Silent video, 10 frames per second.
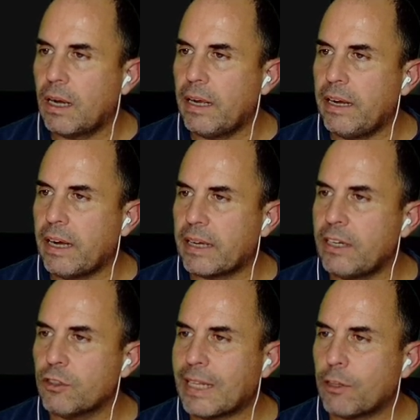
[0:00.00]
Eh, aquí
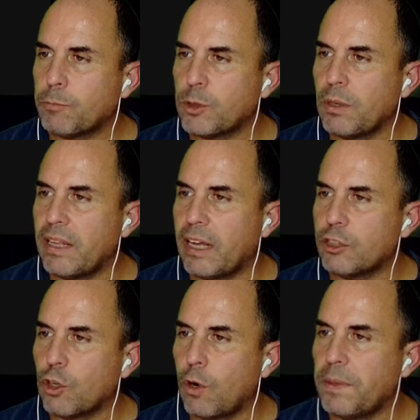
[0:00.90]
nos da dos
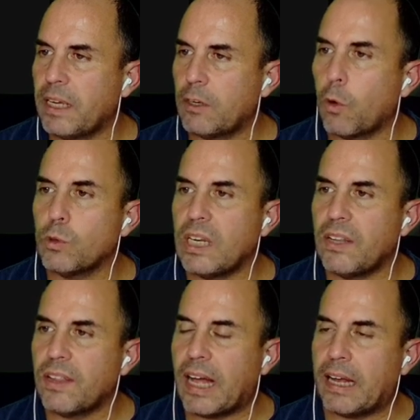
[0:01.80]
posibilidades. O bien
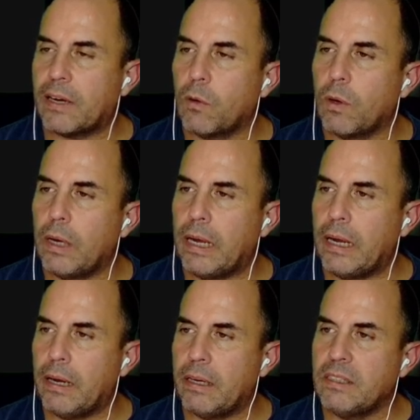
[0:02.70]
utilizar
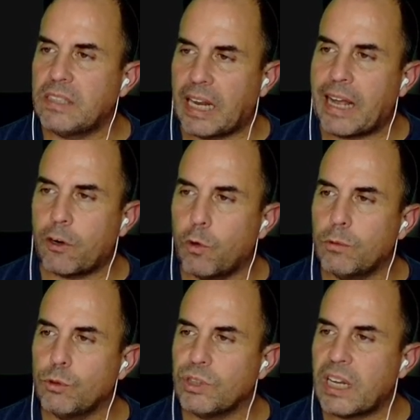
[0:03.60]
eh, instalar
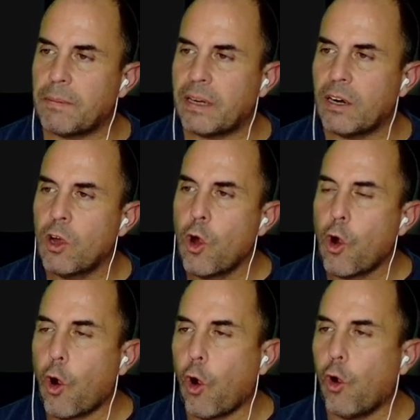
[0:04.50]
Ubuntu Server
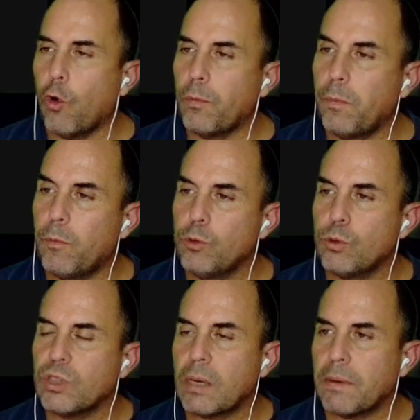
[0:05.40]
o
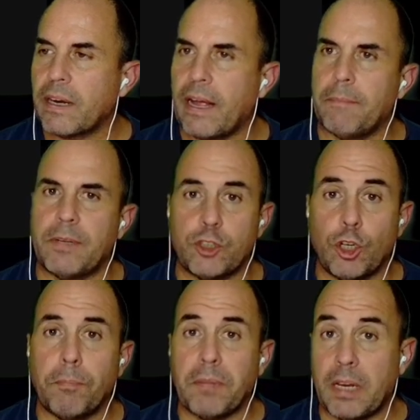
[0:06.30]
Ubuntu Server en
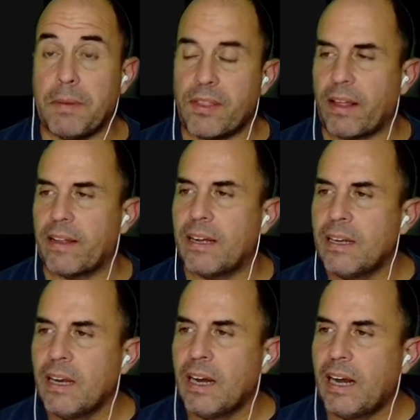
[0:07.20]
versión minimizada.
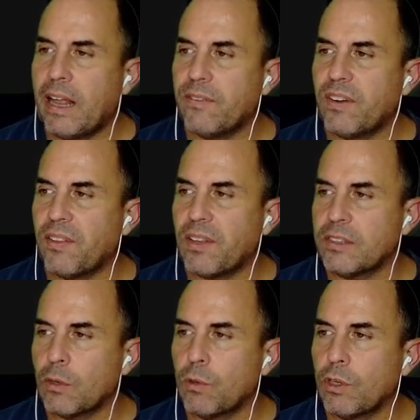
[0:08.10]
La diferencia
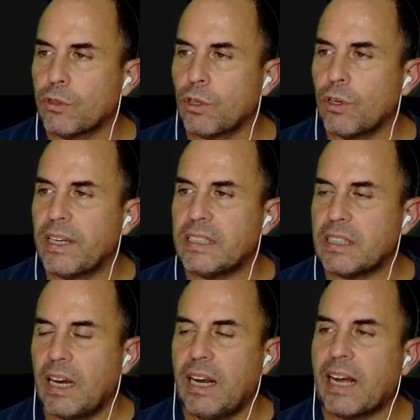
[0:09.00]
entre uno y otro
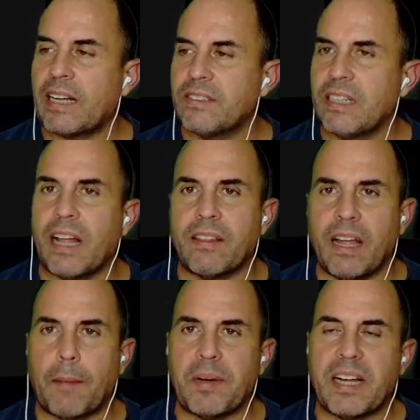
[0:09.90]
es la cantidad
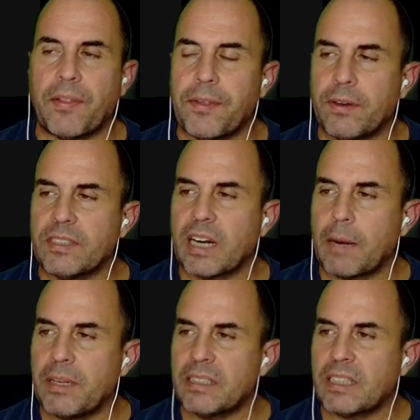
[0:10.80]
de aplicaciones,
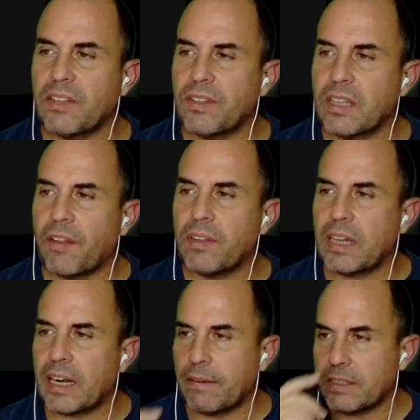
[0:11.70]
herramientas, etcétera,
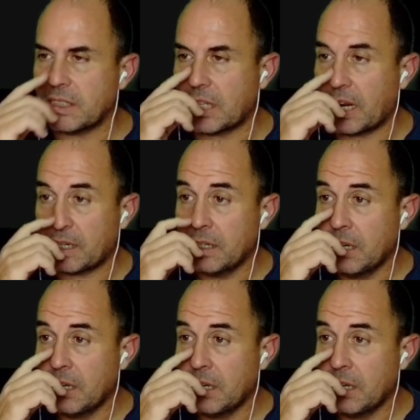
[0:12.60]
etcétera, que vas a instalar.